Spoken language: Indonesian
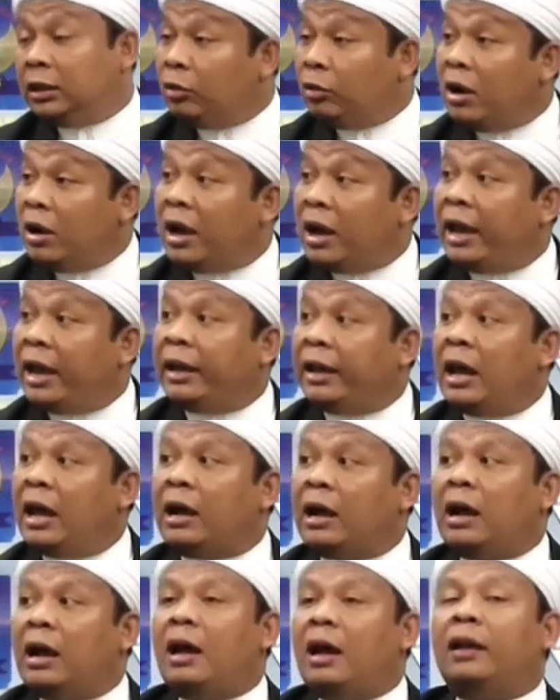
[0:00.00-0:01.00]
kita udah nggak
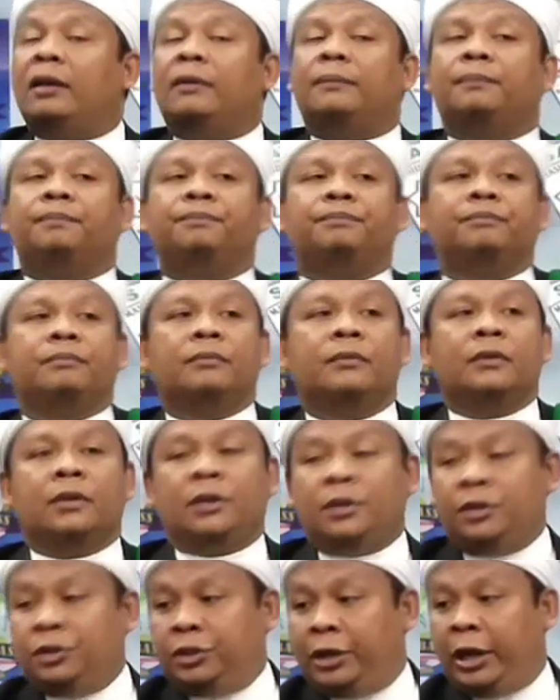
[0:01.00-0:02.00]
enakan.
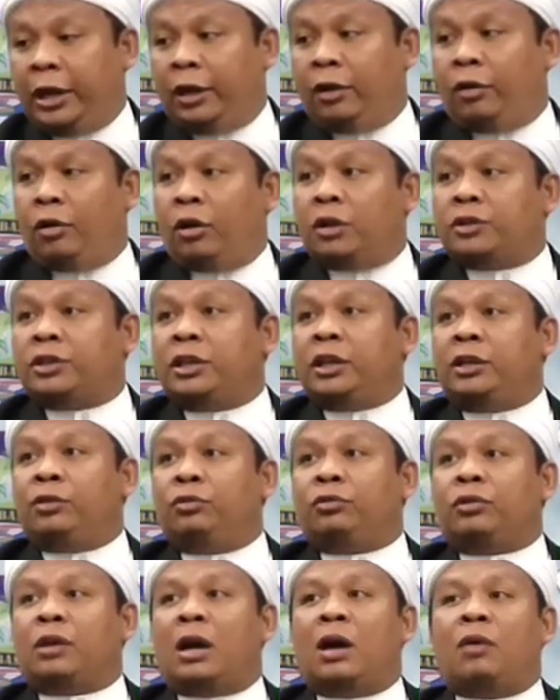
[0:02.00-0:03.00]
Nyenggol
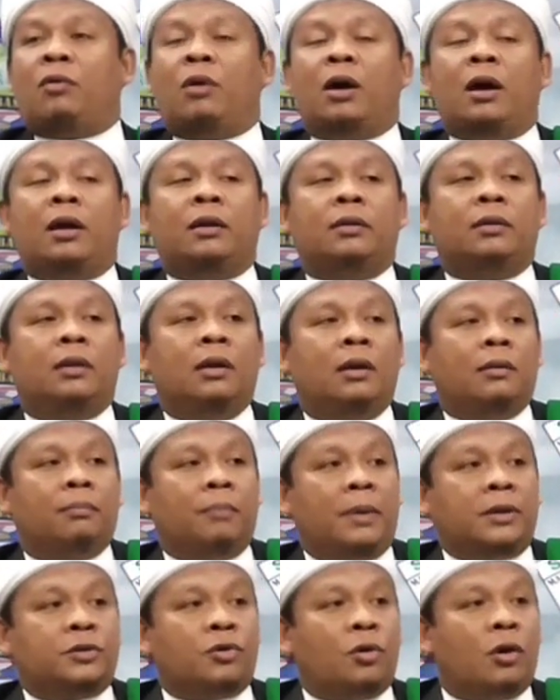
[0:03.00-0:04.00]
sikut kawan,
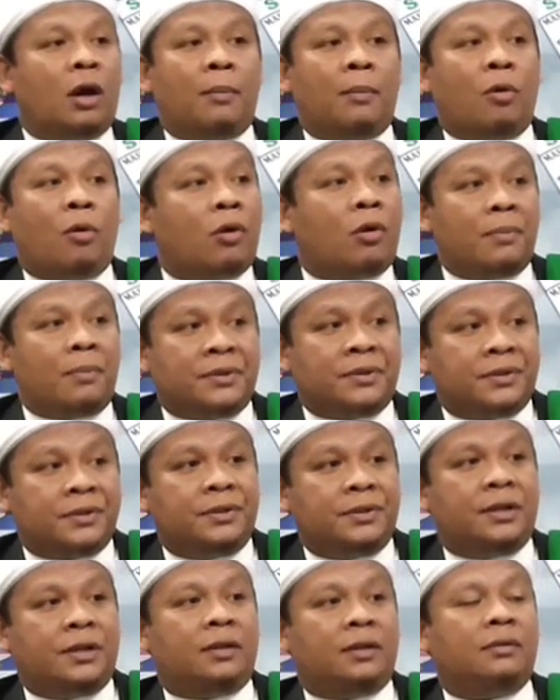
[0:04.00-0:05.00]
besok nggak mau ke
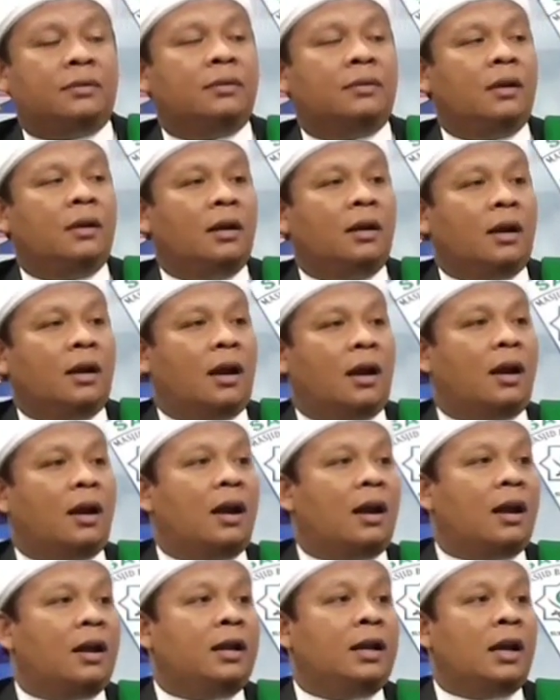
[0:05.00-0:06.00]
masjid.
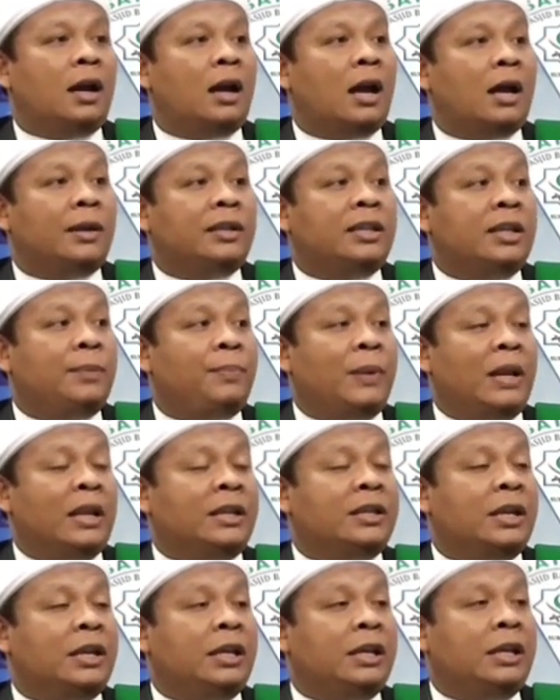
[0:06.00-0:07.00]
Gara-gara dia nggak
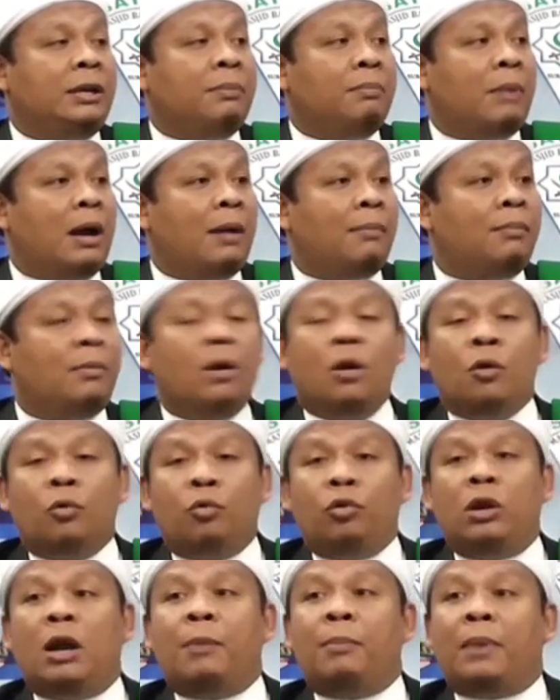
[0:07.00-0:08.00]
dipilih jadi imam,
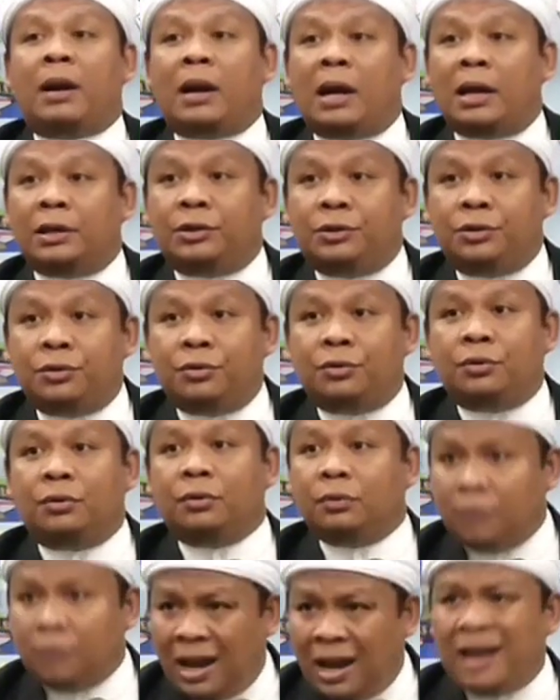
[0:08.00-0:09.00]
udah
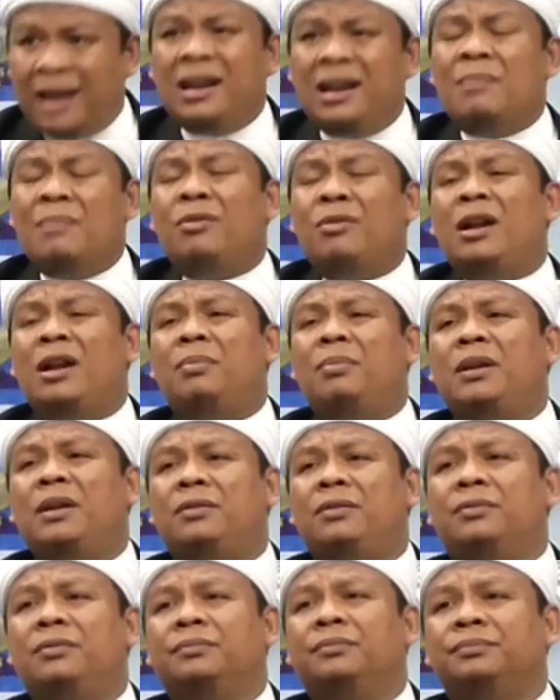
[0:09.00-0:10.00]
merajuk. Ada model
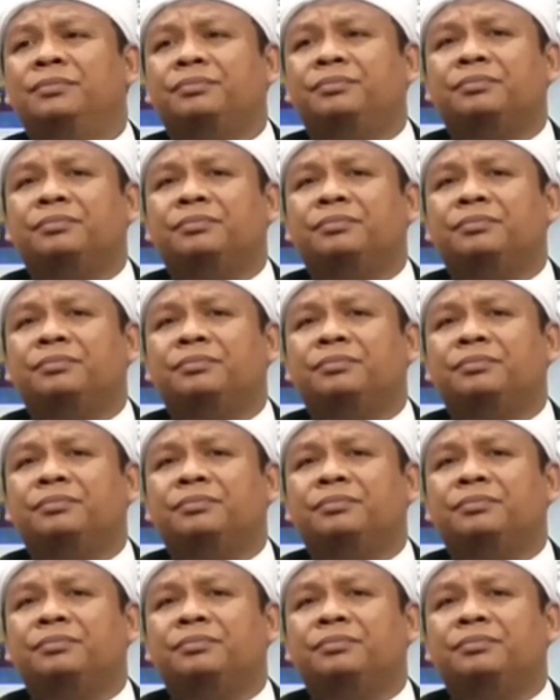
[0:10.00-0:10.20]
begitu.